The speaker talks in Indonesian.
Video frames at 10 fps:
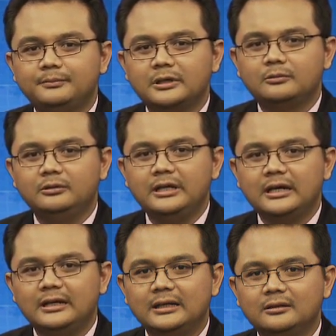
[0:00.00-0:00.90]

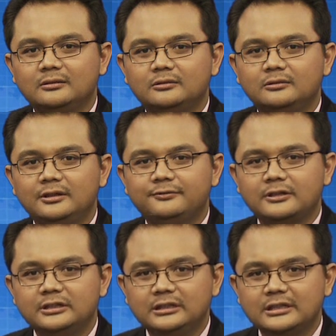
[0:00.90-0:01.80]
perkuliahan
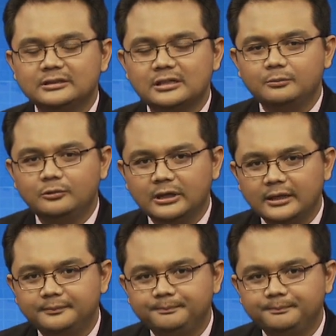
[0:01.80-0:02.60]
Universitas Terbuka.